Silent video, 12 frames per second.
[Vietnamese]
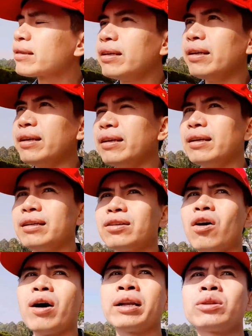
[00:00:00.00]
thì
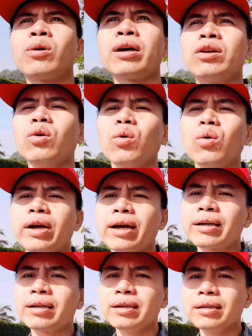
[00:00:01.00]
hoàn toàn đủ cái
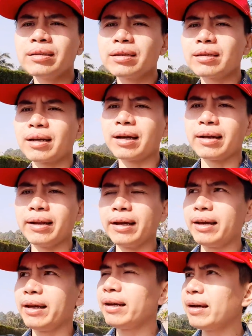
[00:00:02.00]
căn cứ tức là
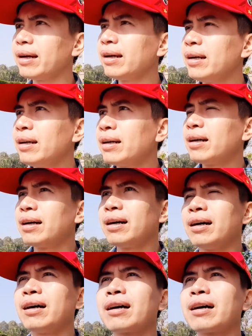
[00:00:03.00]
để uh, uh,